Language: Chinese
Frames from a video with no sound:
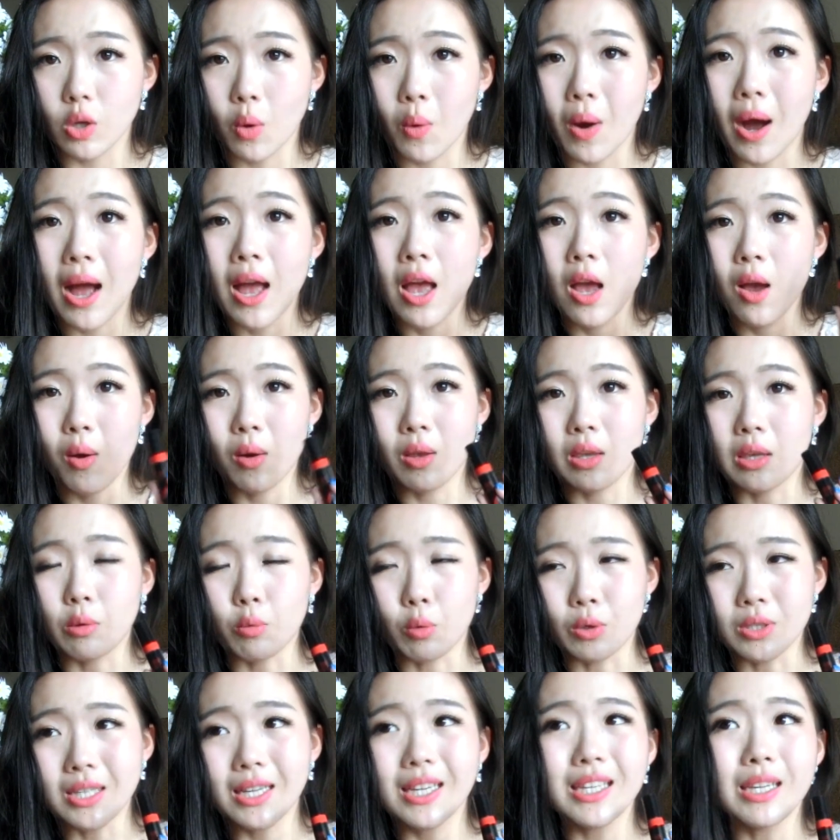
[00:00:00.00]
的话，
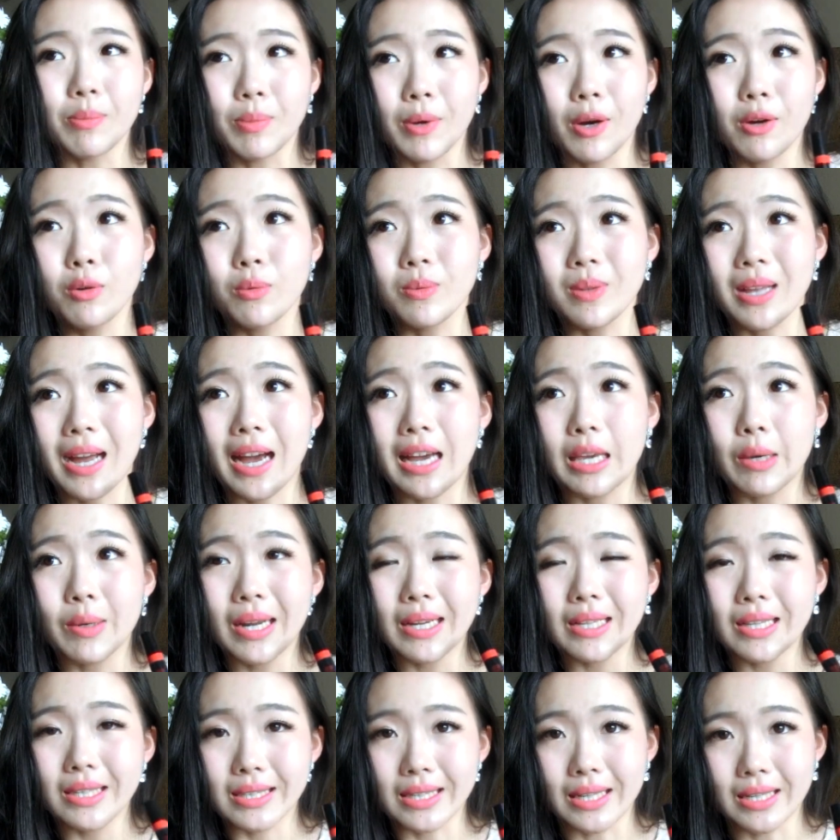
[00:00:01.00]
我建议你不要用它，因为
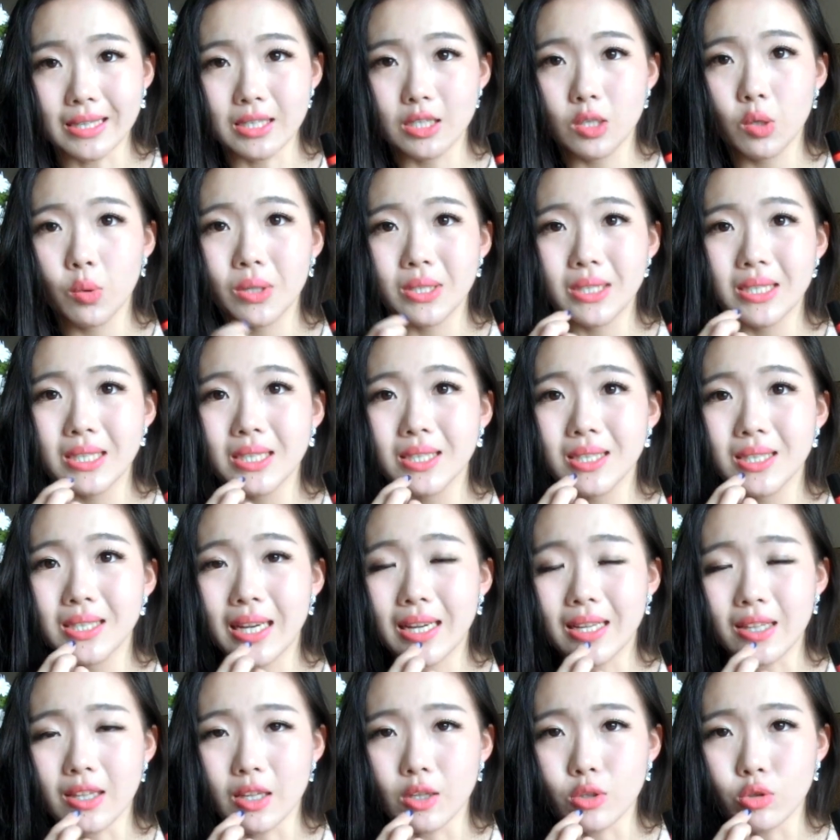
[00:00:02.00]
它的颜色会沁
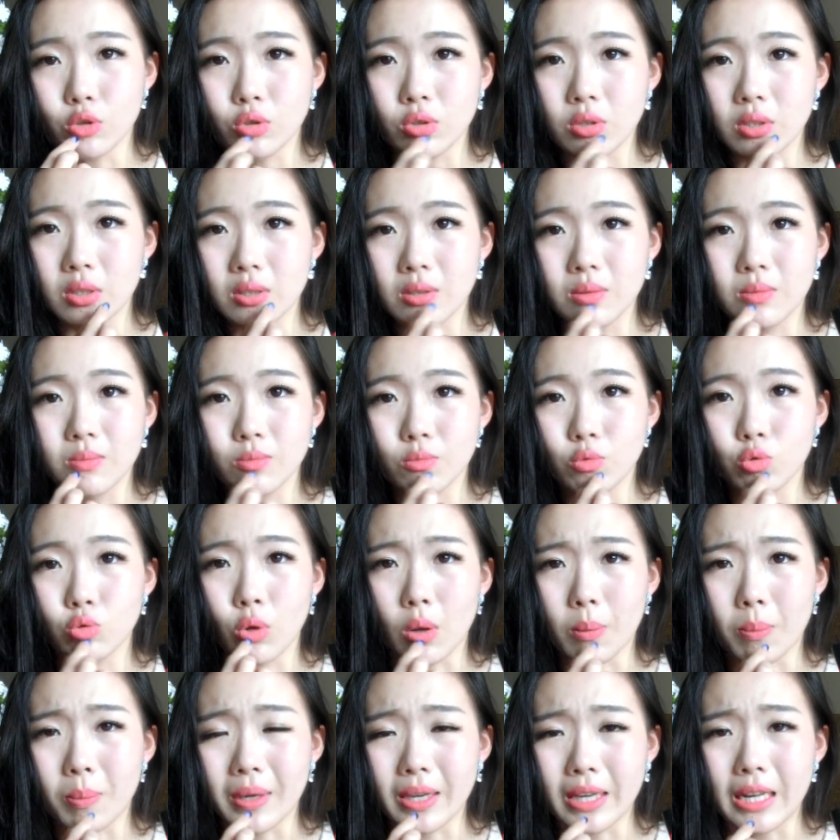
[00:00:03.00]
在你的就是
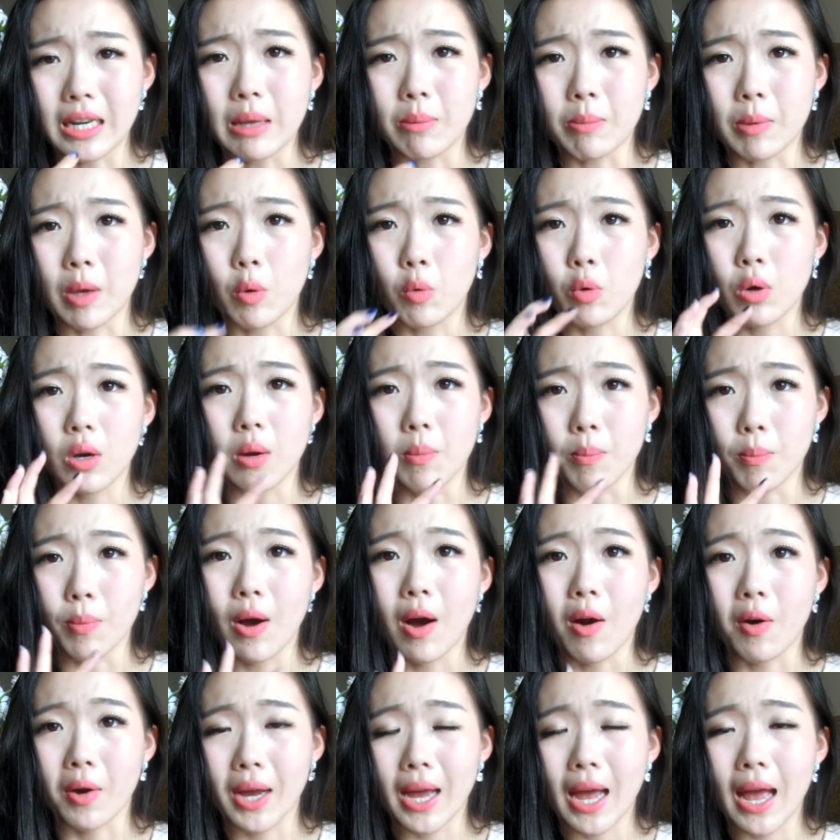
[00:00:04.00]
嘴皮里面会很不
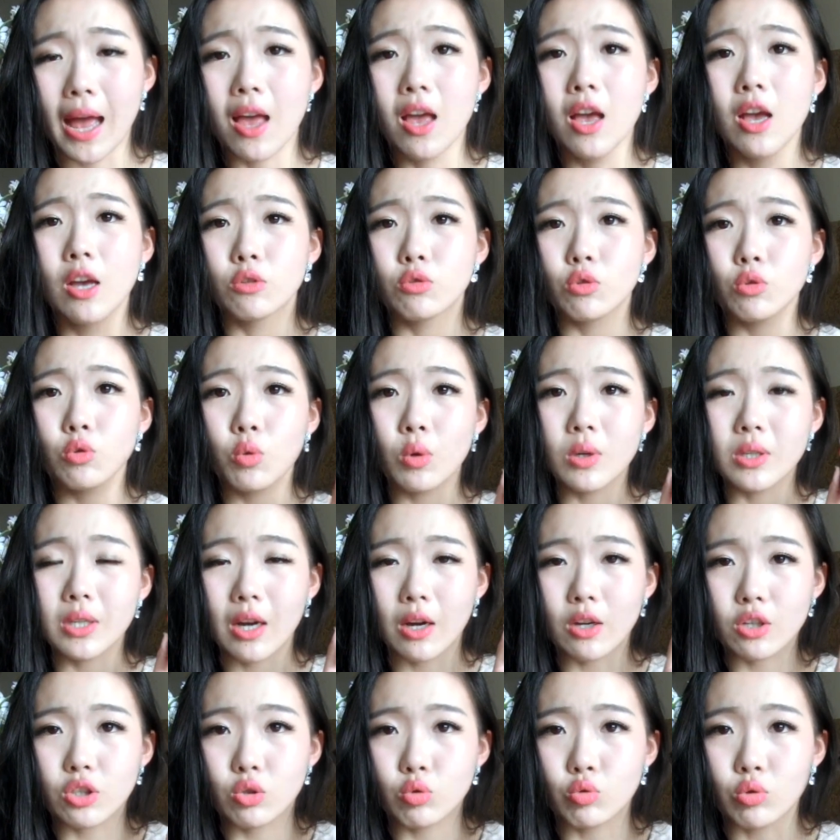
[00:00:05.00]
好看，所以如果你
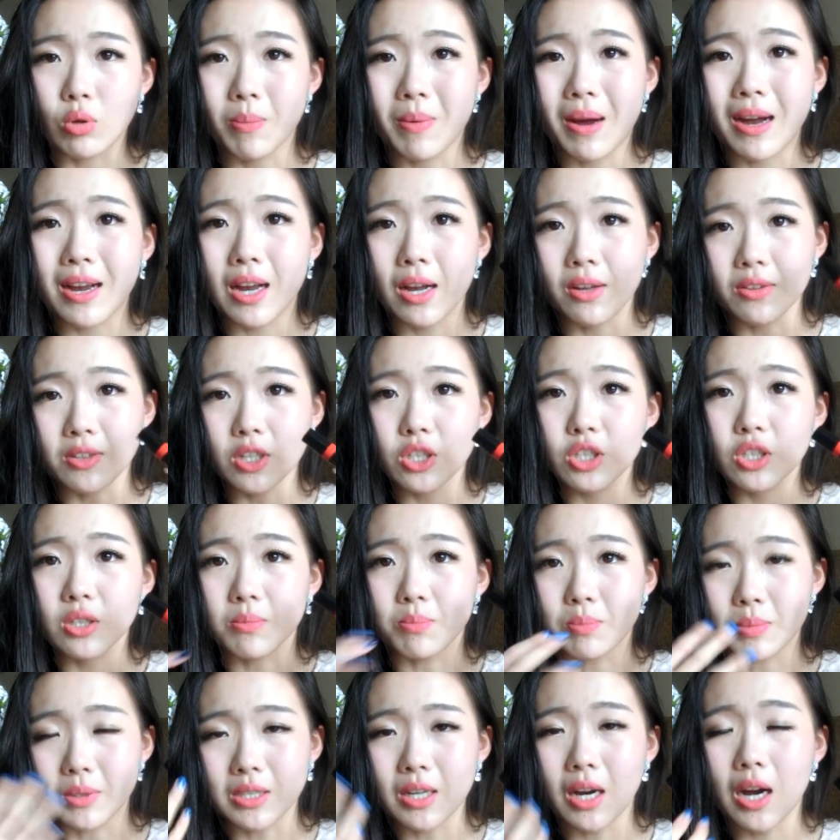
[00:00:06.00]
要是嘴巴 condition
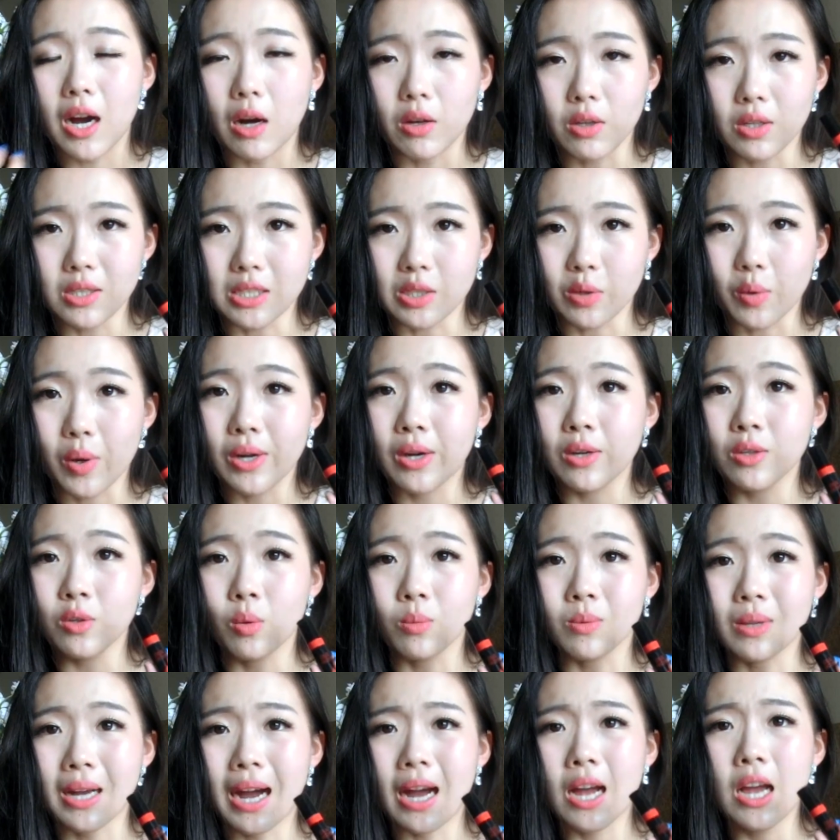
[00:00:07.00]
比较好的情况下
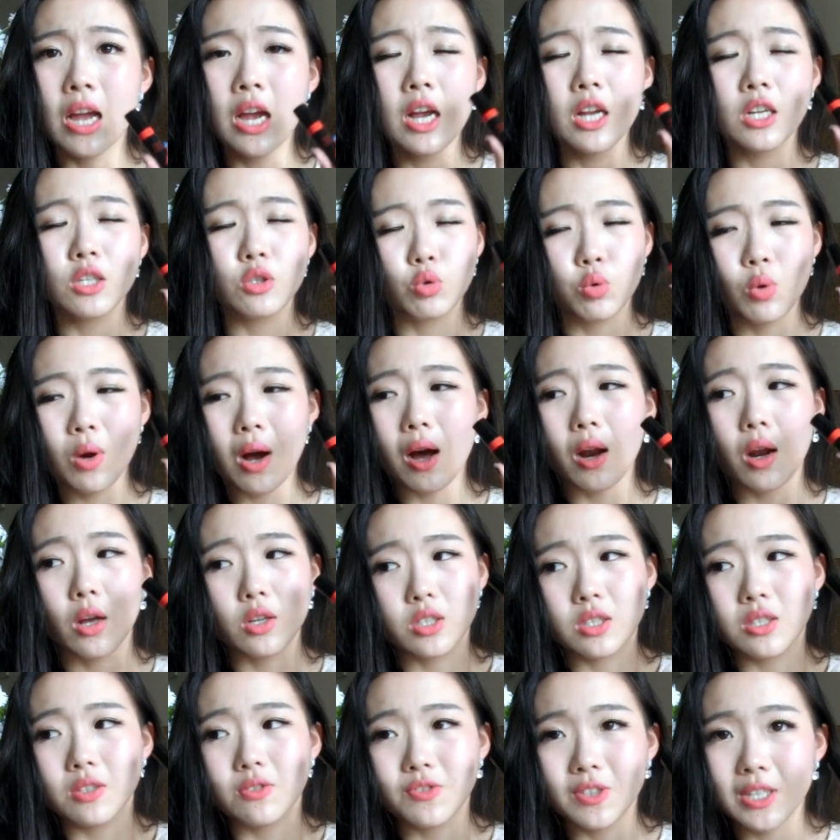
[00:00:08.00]
用它，涂好了
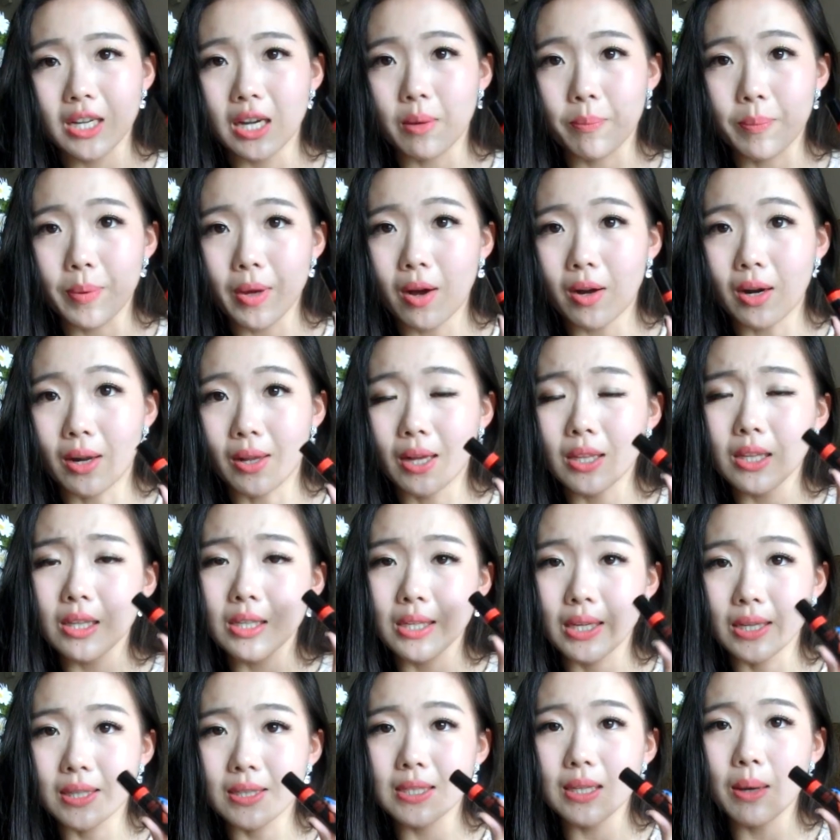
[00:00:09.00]
真的非常漂亮，它的
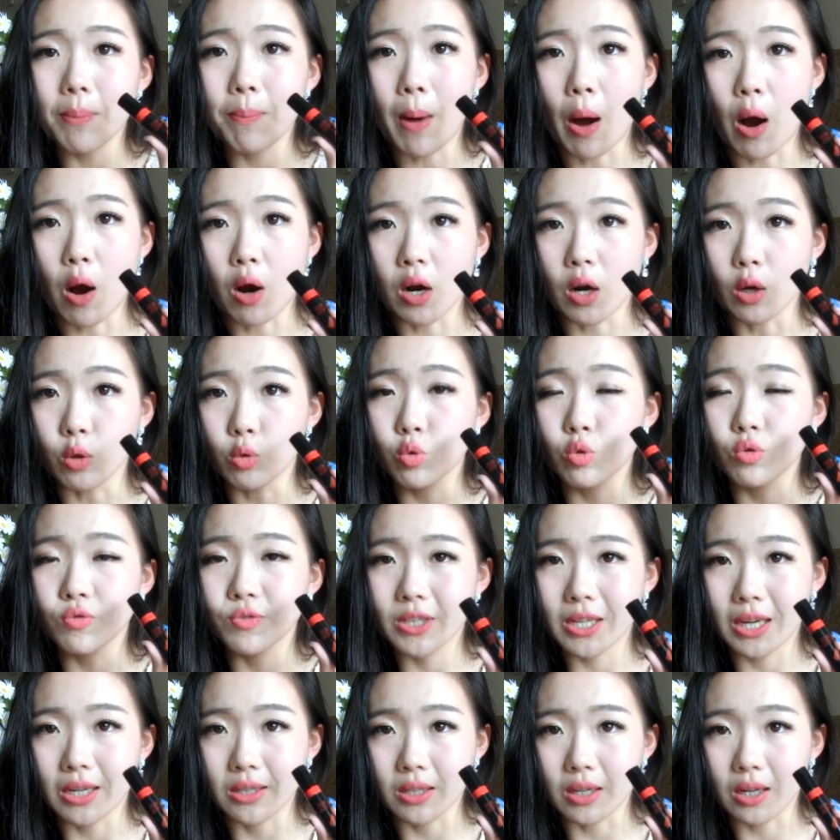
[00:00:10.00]
颜色饱和度
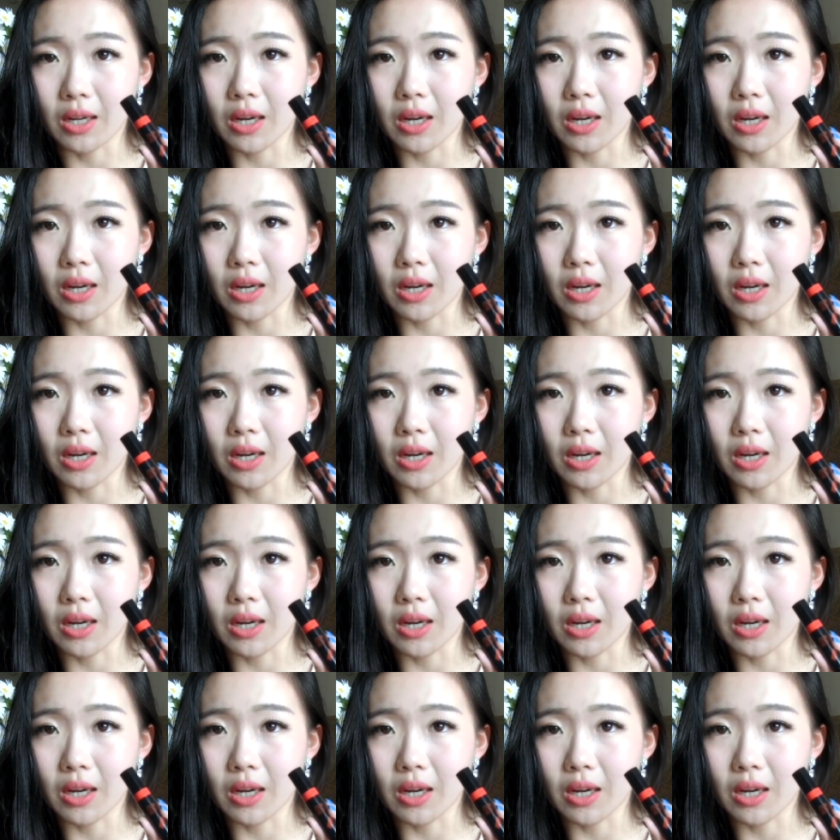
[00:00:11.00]
非常的